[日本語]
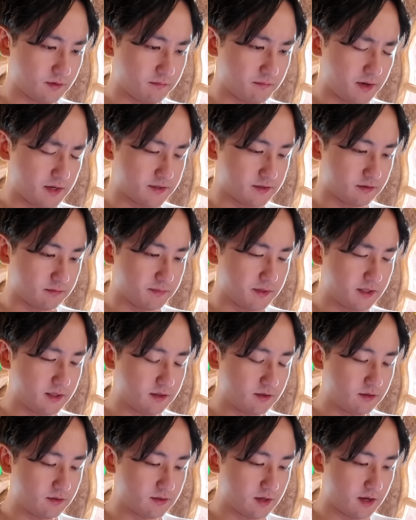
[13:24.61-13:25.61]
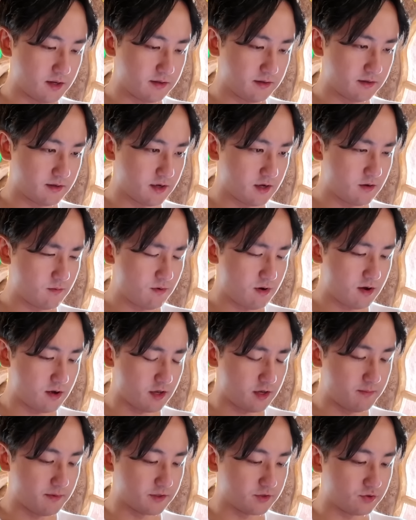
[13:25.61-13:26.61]
まずビッグサンダーは
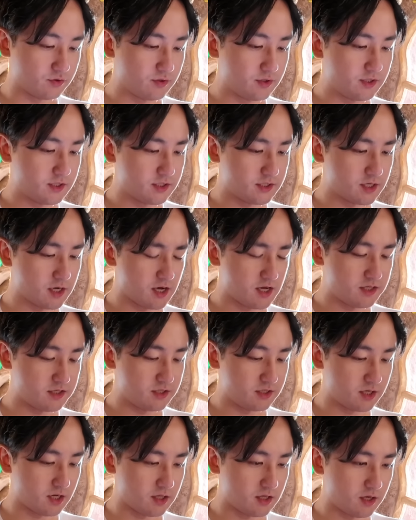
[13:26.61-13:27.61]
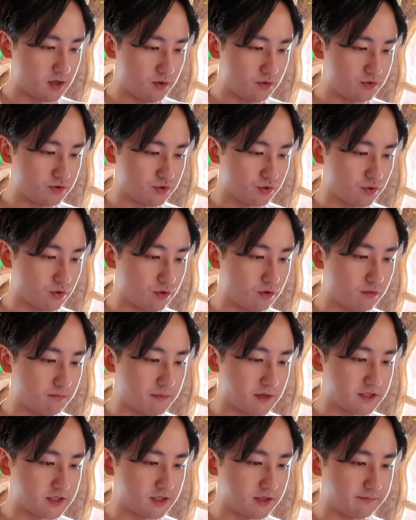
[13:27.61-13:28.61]
今11時半時点で45分
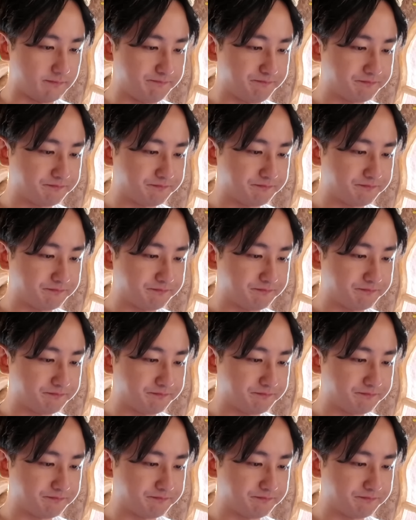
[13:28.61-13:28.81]
待ち